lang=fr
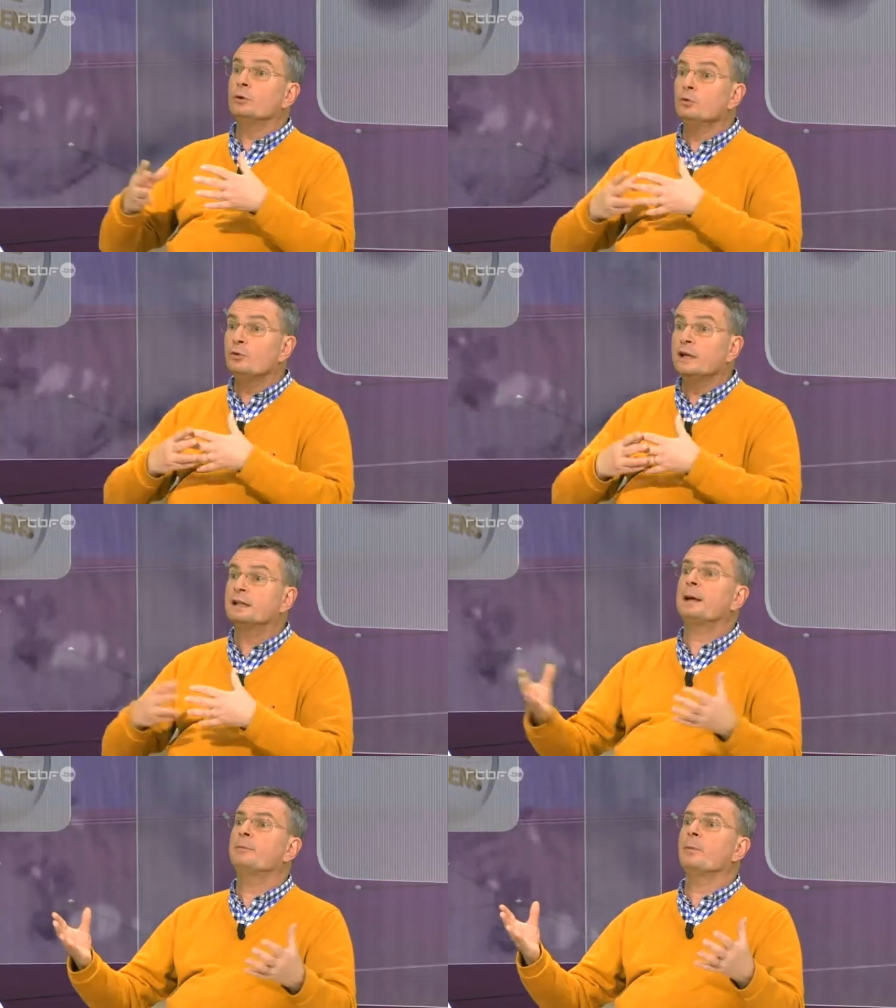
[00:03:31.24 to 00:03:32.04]
une nouvelle
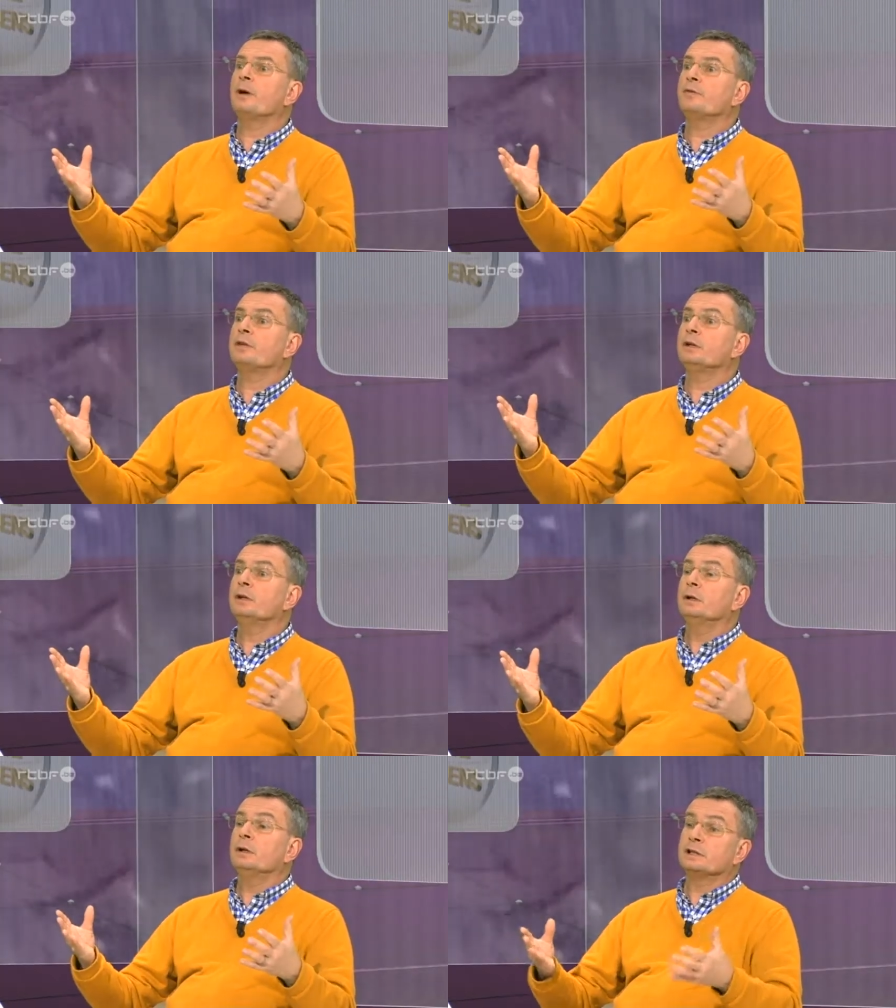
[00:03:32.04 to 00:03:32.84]
étape dans ma vie.
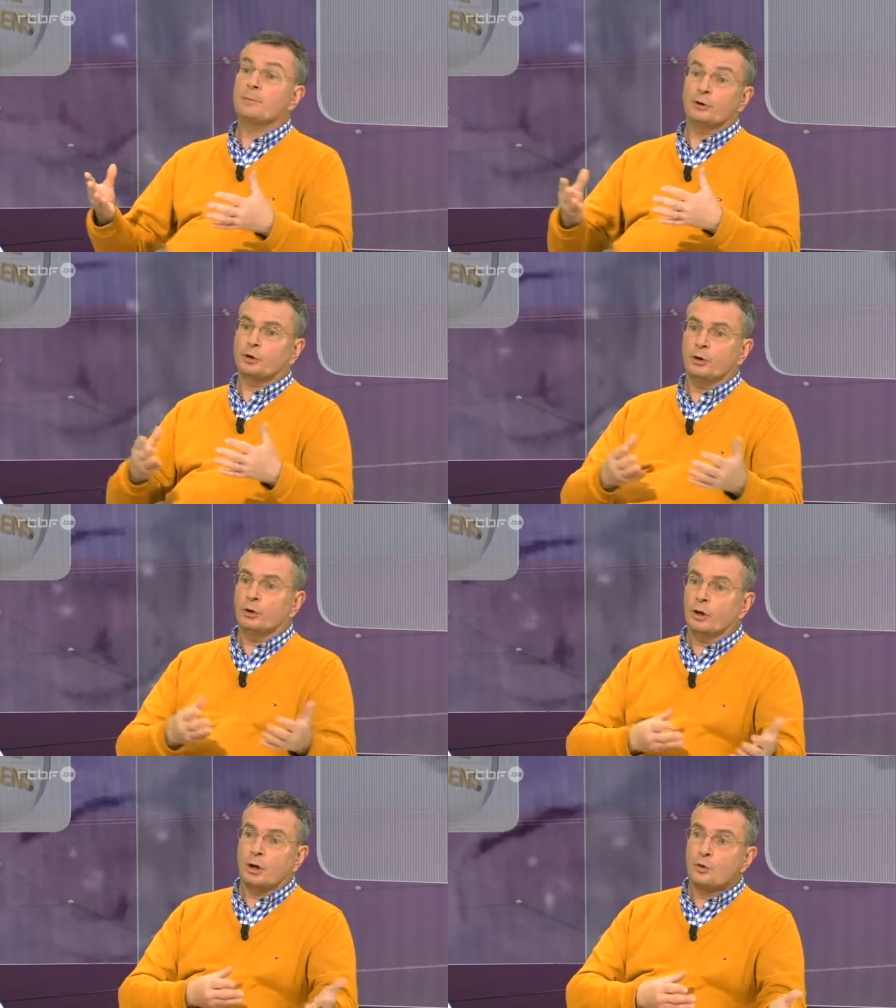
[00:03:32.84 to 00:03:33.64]
Ça peut être
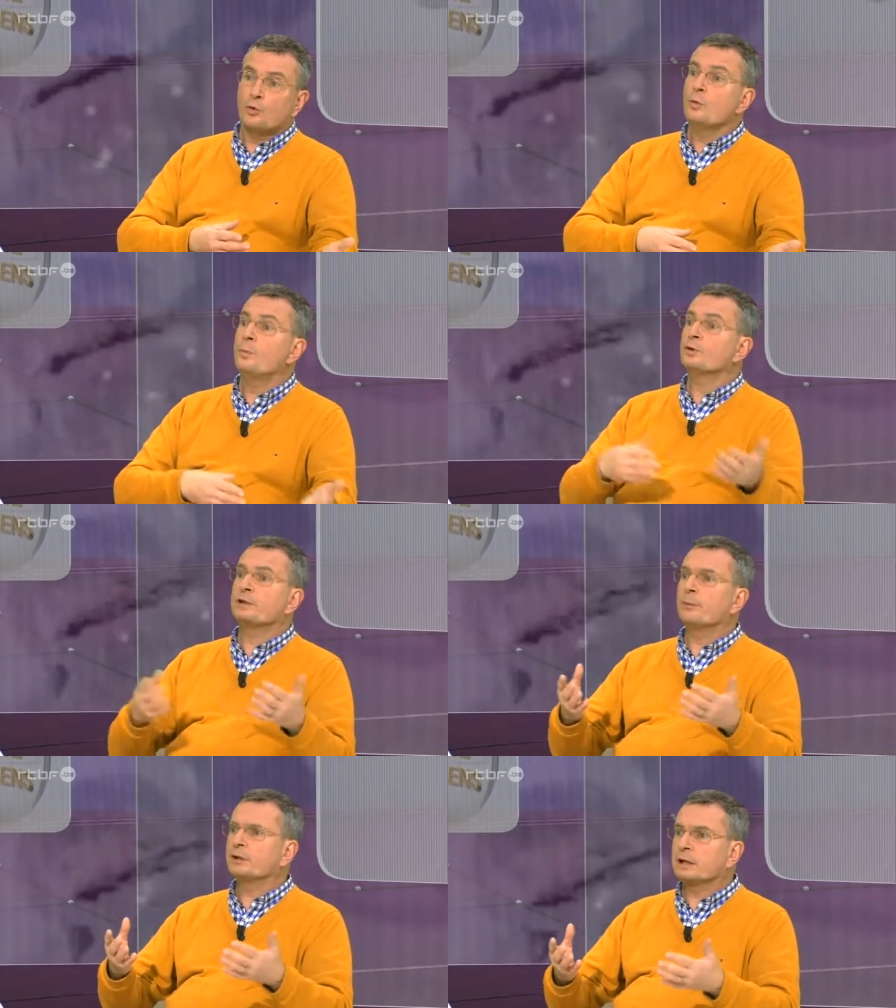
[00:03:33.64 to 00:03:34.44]
un, couple,
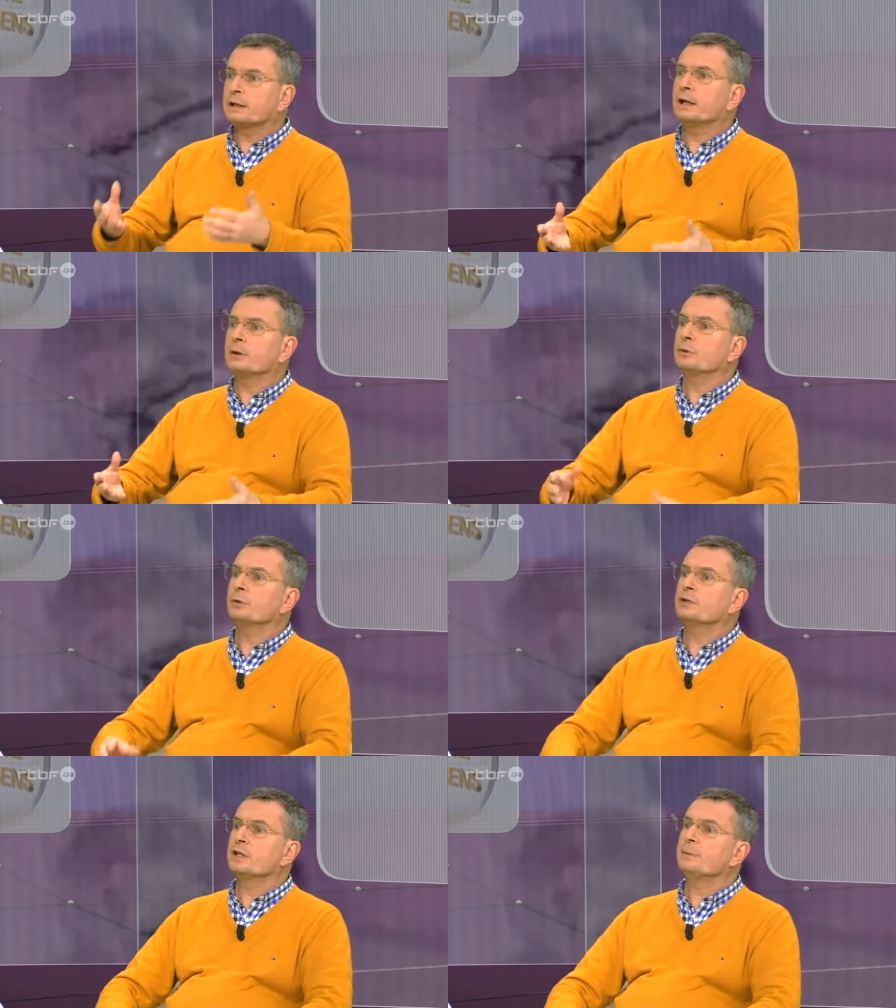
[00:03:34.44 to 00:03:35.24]
ça peut être quelqu'un
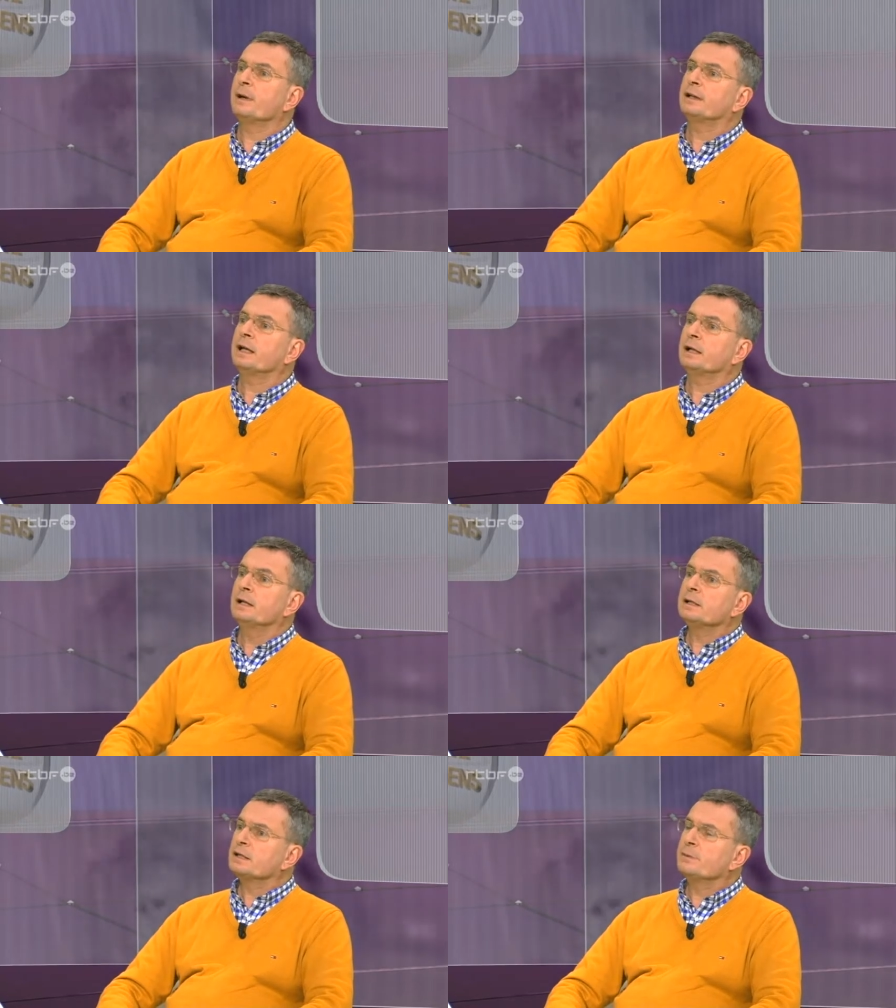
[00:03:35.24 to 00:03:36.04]
célibataire.
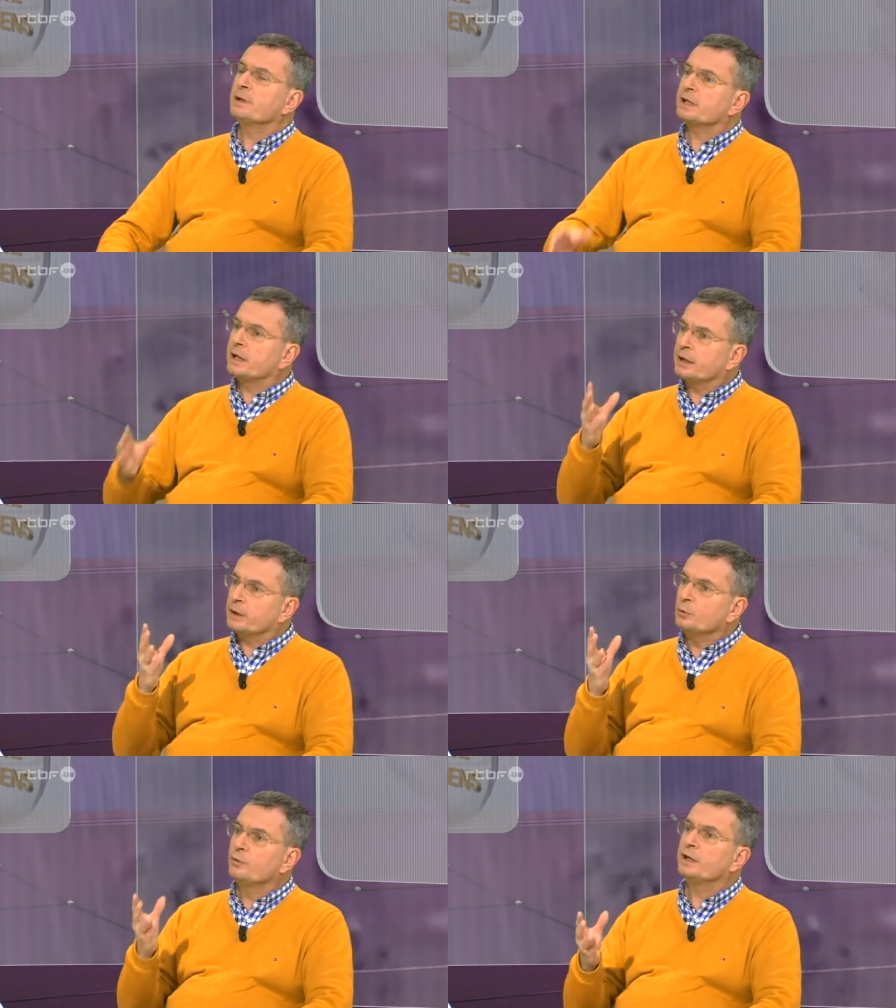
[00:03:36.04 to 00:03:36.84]
Dit ben, il y a
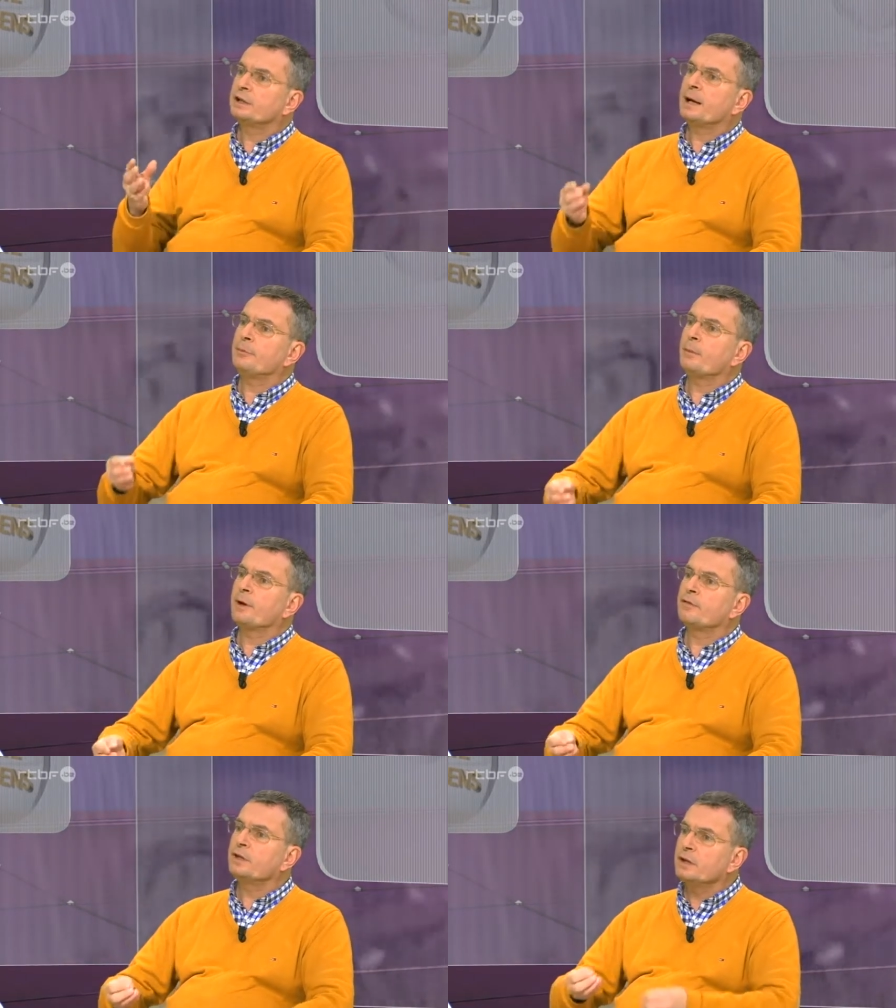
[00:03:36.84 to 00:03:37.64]
une nouvelle étape dans
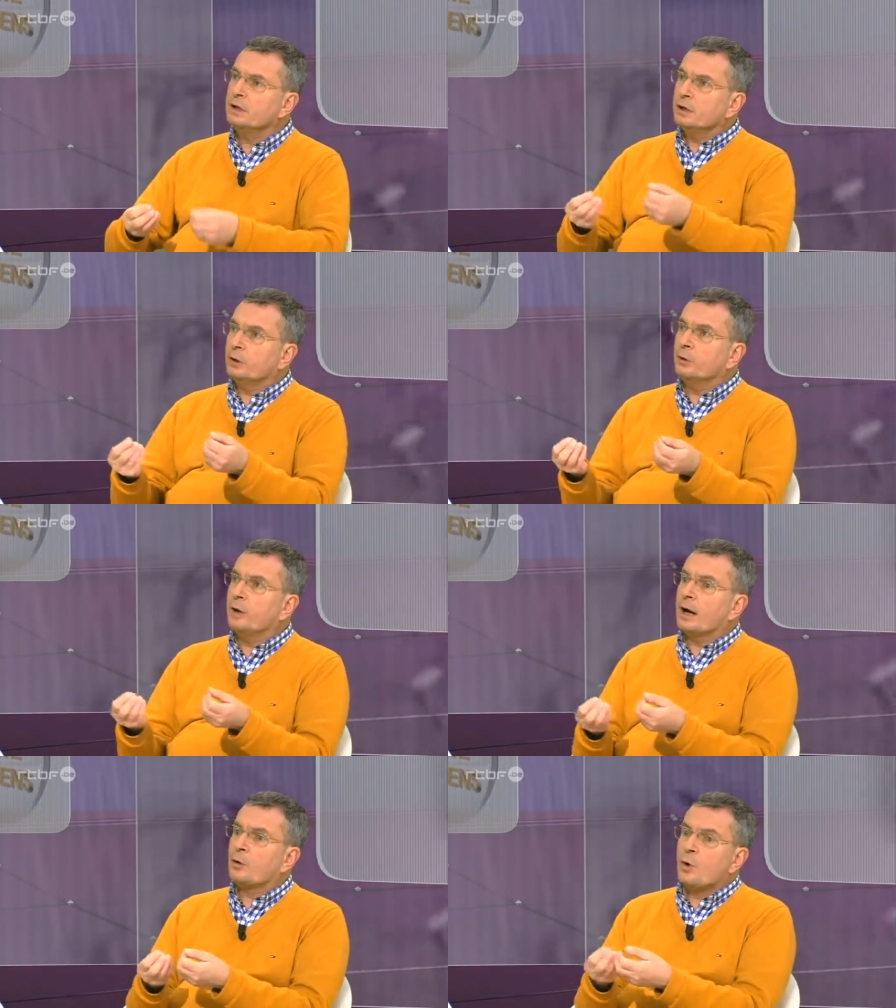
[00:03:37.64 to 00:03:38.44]
ma vie.
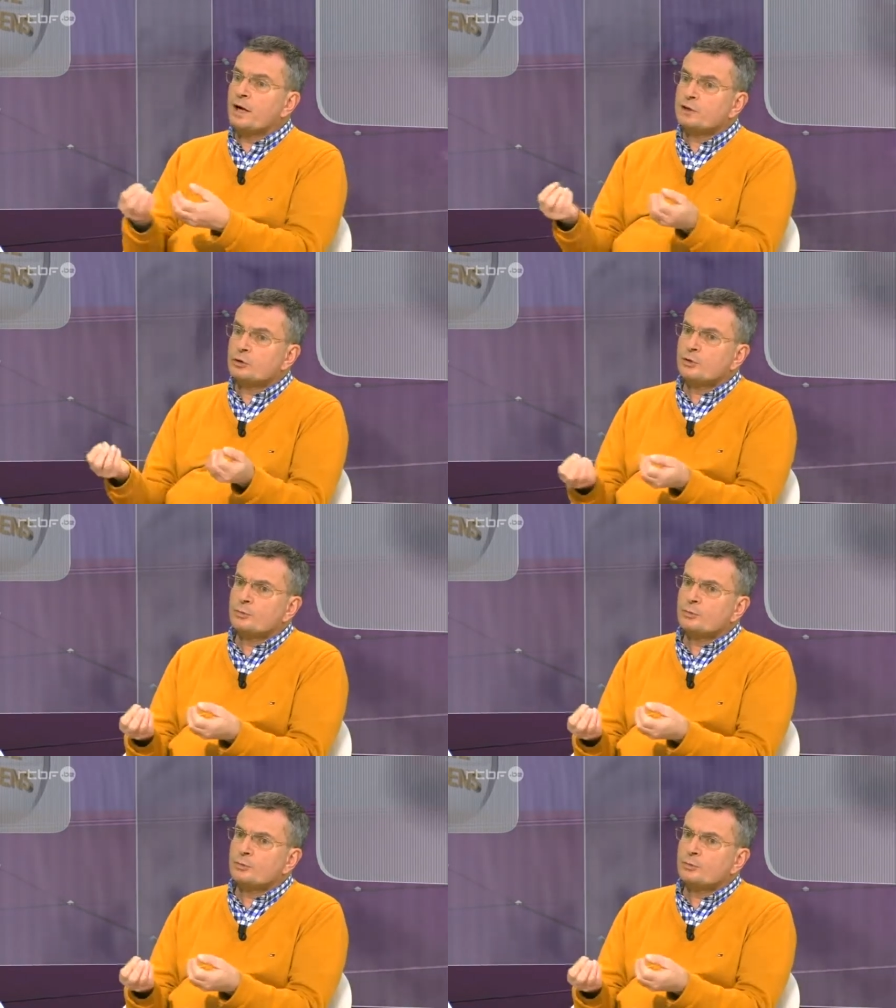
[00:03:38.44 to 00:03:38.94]
à quoi est-ce que je